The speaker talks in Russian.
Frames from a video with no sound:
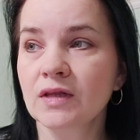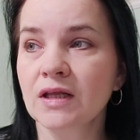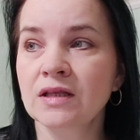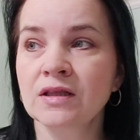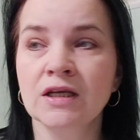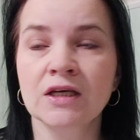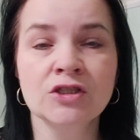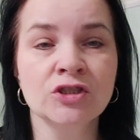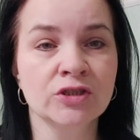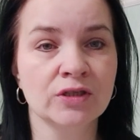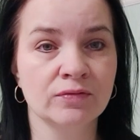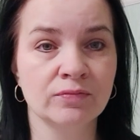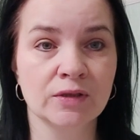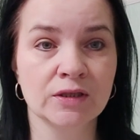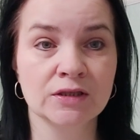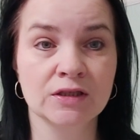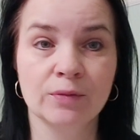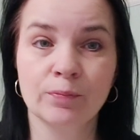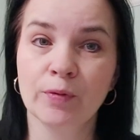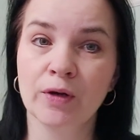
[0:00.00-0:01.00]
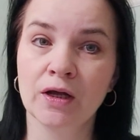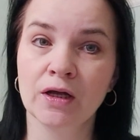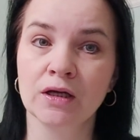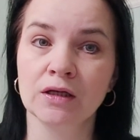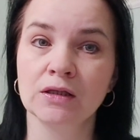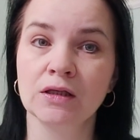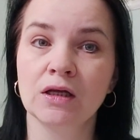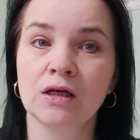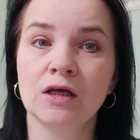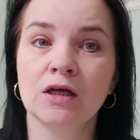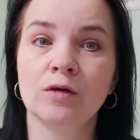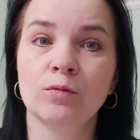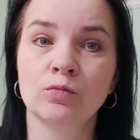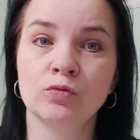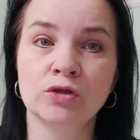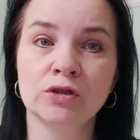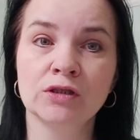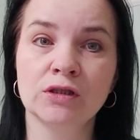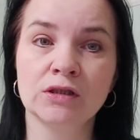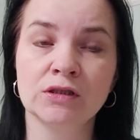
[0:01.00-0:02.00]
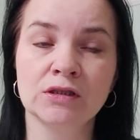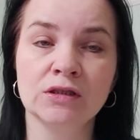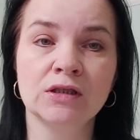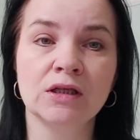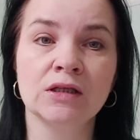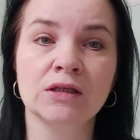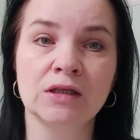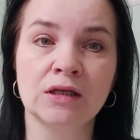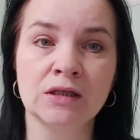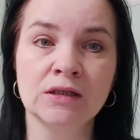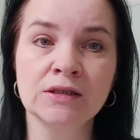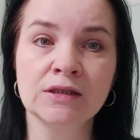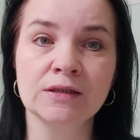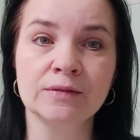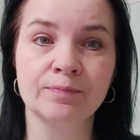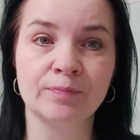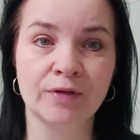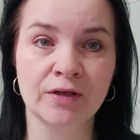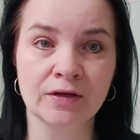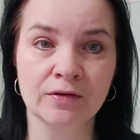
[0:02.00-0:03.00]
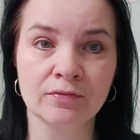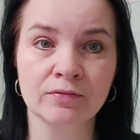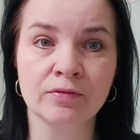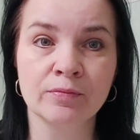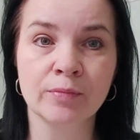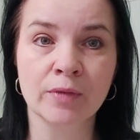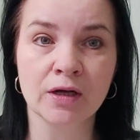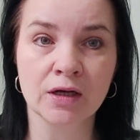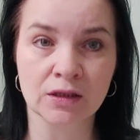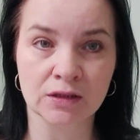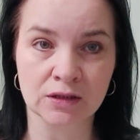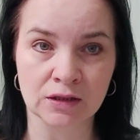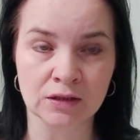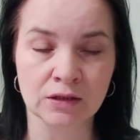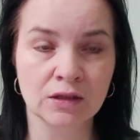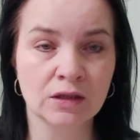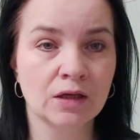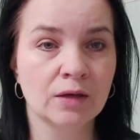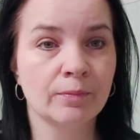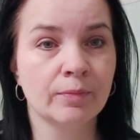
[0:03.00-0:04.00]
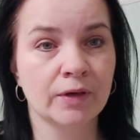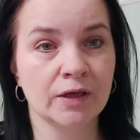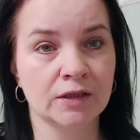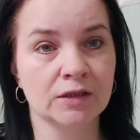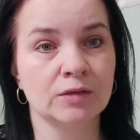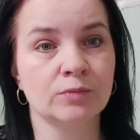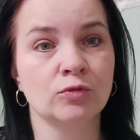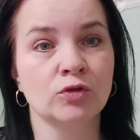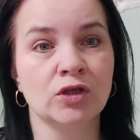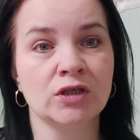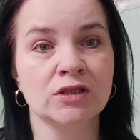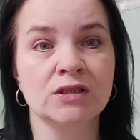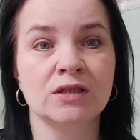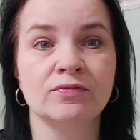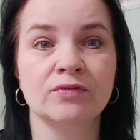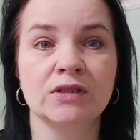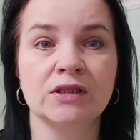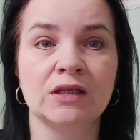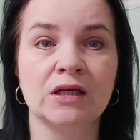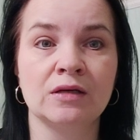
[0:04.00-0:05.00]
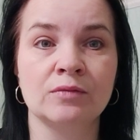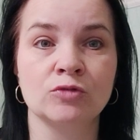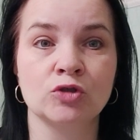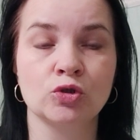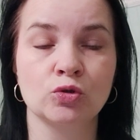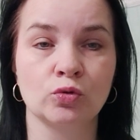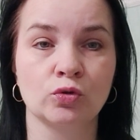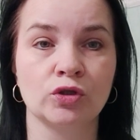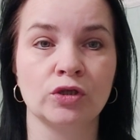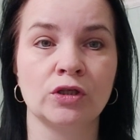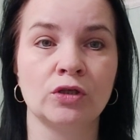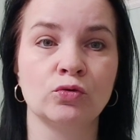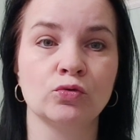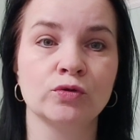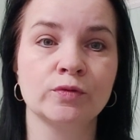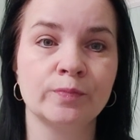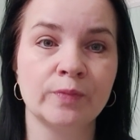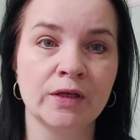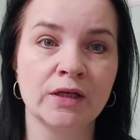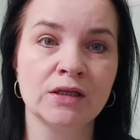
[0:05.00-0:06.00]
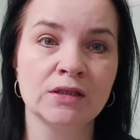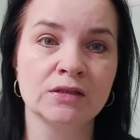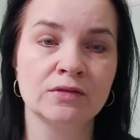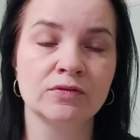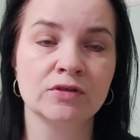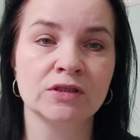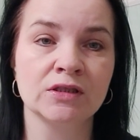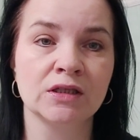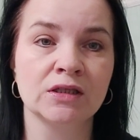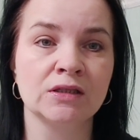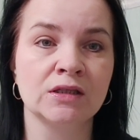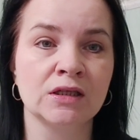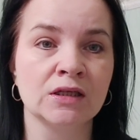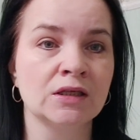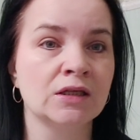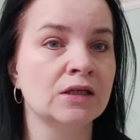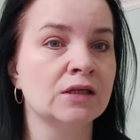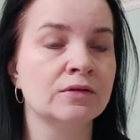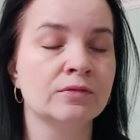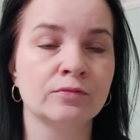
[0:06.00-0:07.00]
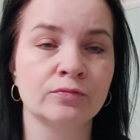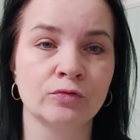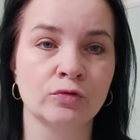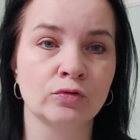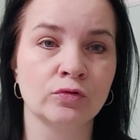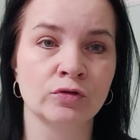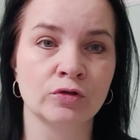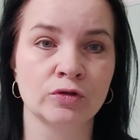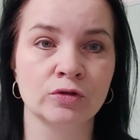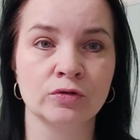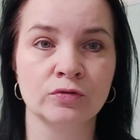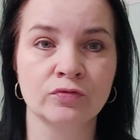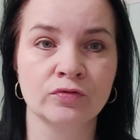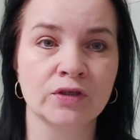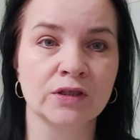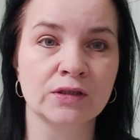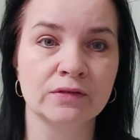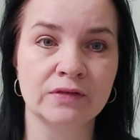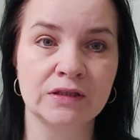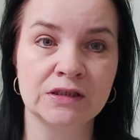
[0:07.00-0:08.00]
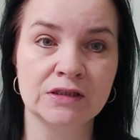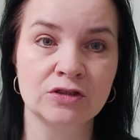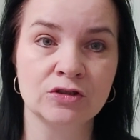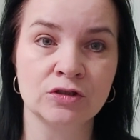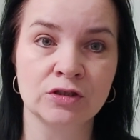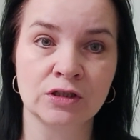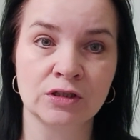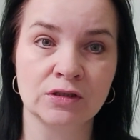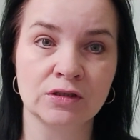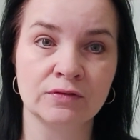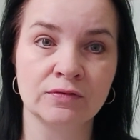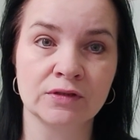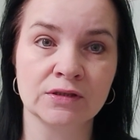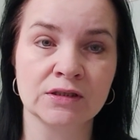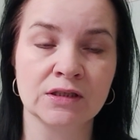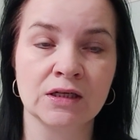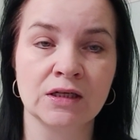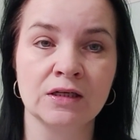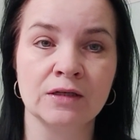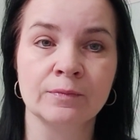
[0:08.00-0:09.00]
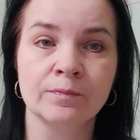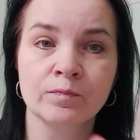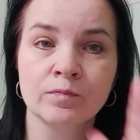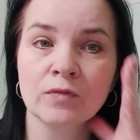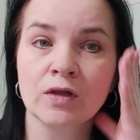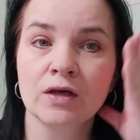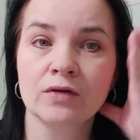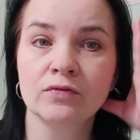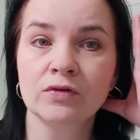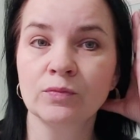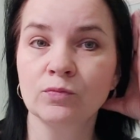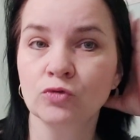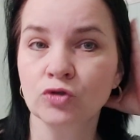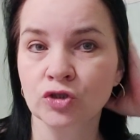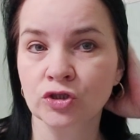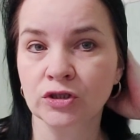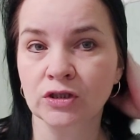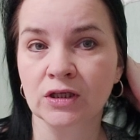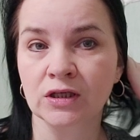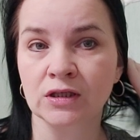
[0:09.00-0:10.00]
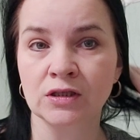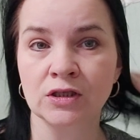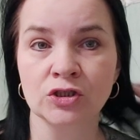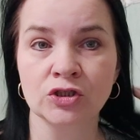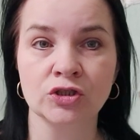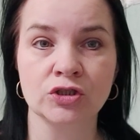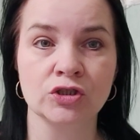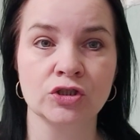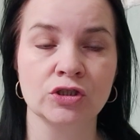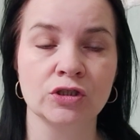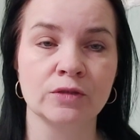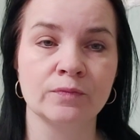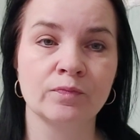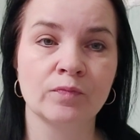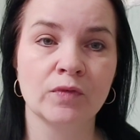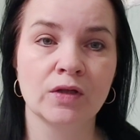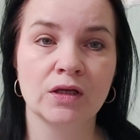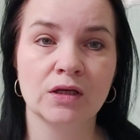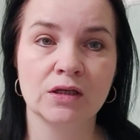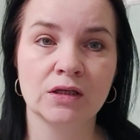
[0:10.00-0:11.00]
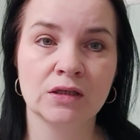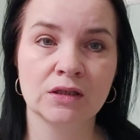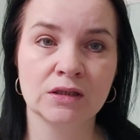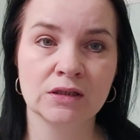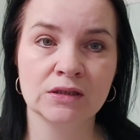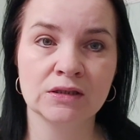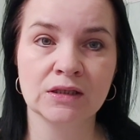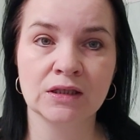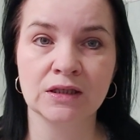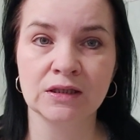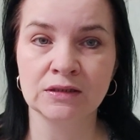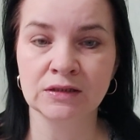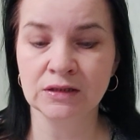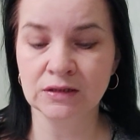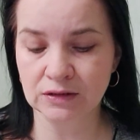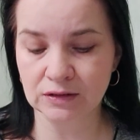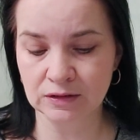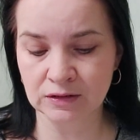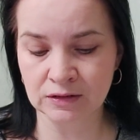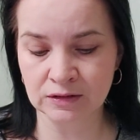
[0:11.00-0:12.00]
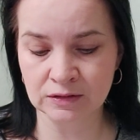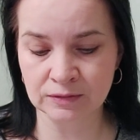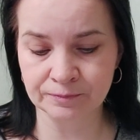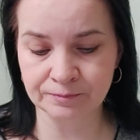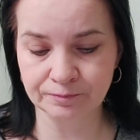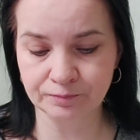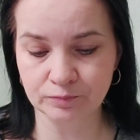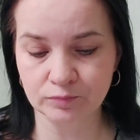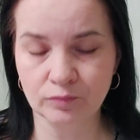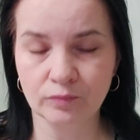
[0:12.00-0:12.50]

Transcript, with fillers: Наш совместный проект будет идти до 31 марта. Поэтому, если вы там что-то не успели связать, да, или в, э, в конфетти не довязали, вы можете, конечно же, э, заходить э,